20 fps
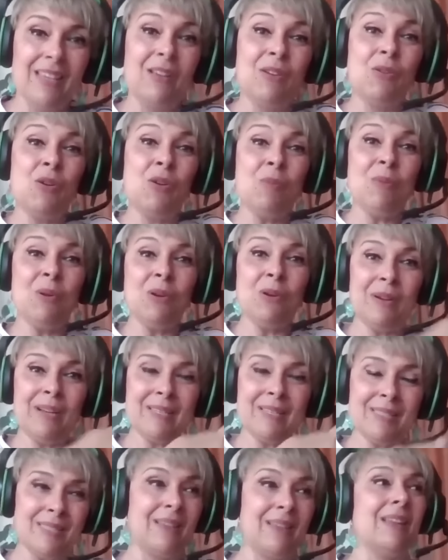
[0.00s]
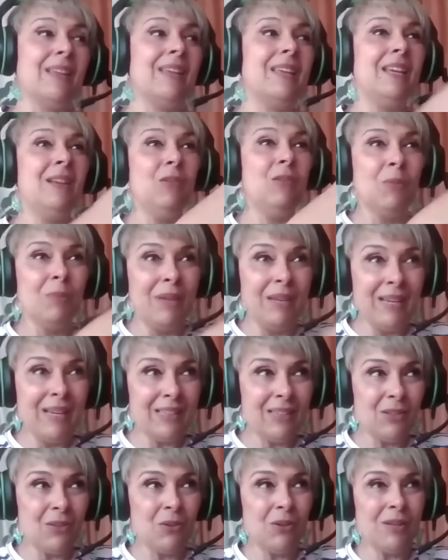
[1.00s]
¿Y cómo lo hacen?
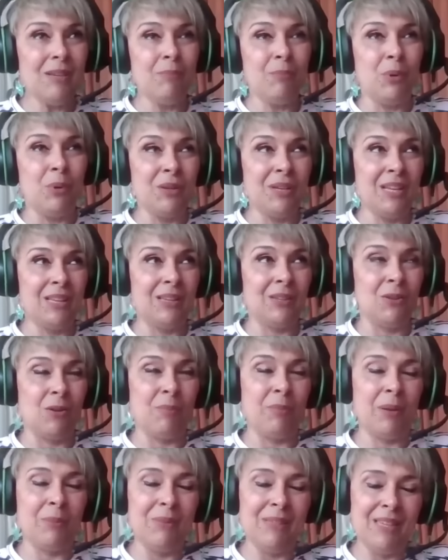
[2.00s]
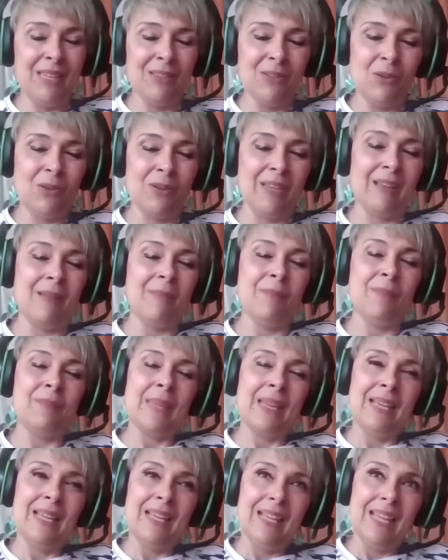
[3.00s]
Iluminando y poniendo, permitiendo que
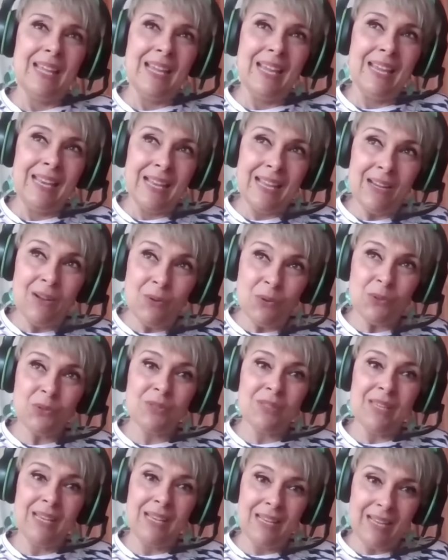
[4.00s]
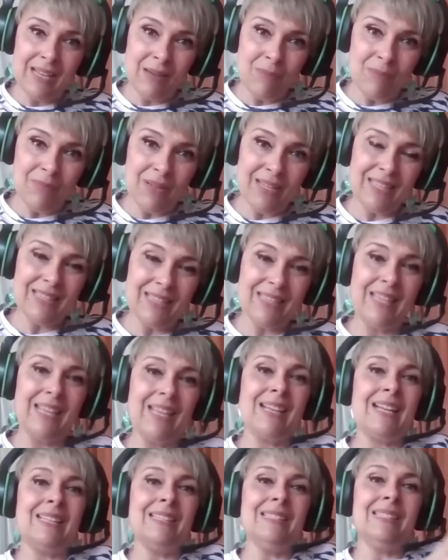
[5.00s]
la luz del alma
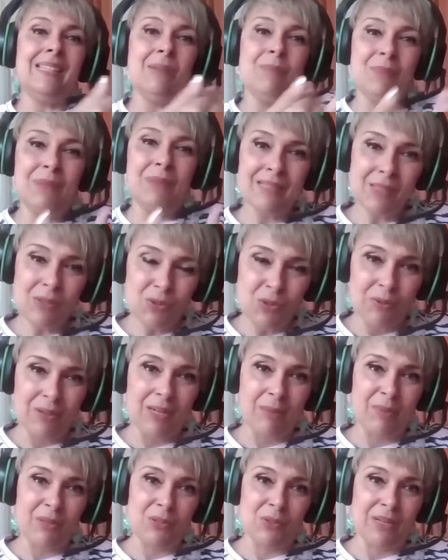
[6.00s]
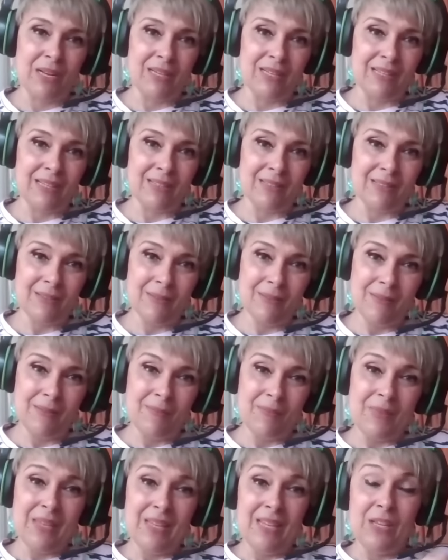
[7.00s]
decante más sobre la personalidad.
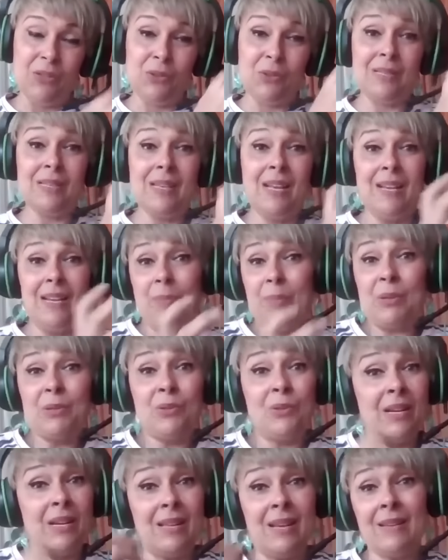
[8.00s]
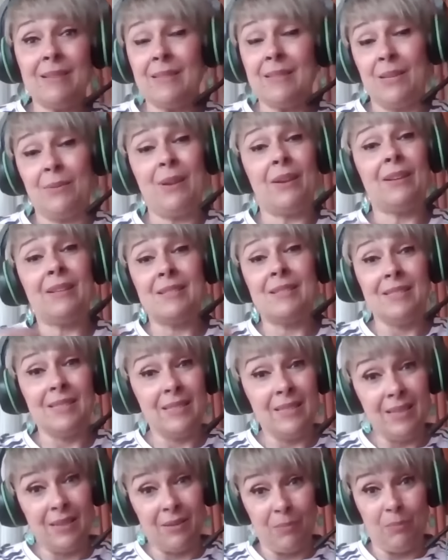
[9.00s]
Entonces, la personalidad se va a
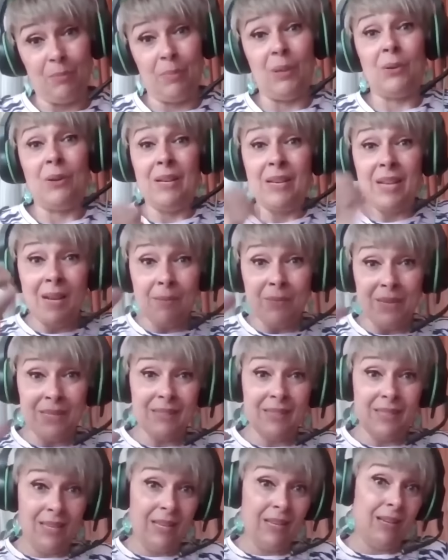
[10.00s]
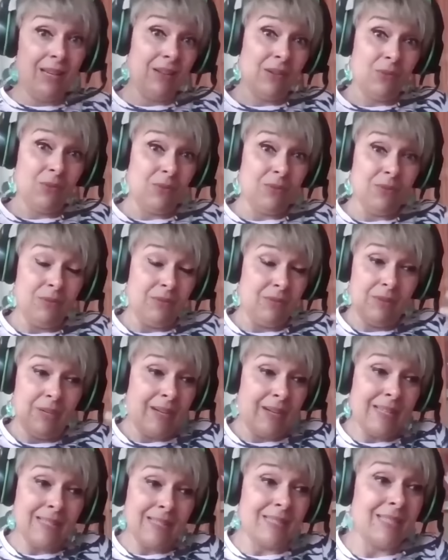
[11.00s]
resistir, pero el alma tiene
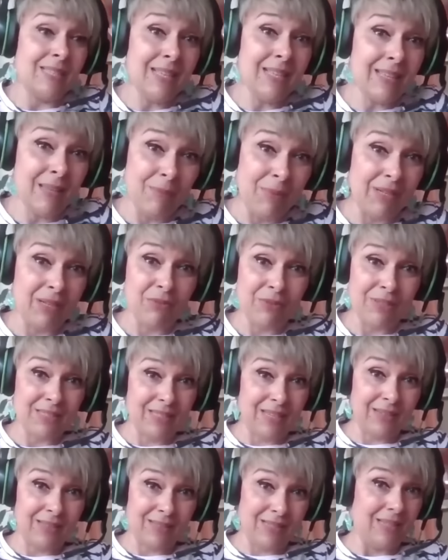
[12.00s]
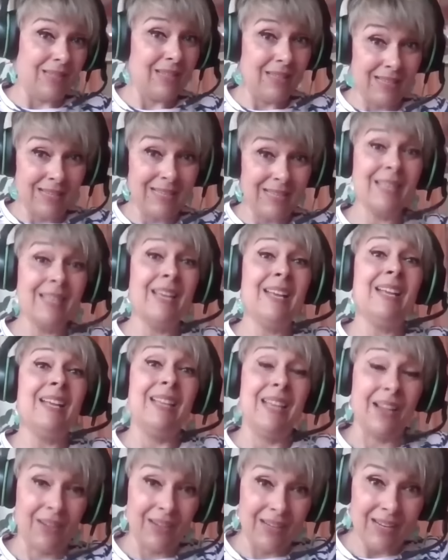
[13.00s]
una necesidad de manifestarse, que es
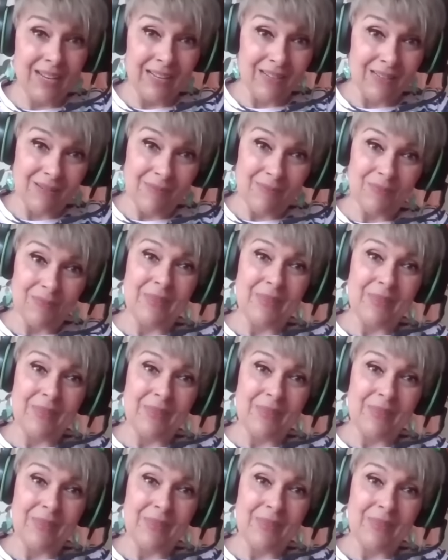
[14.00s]
la real,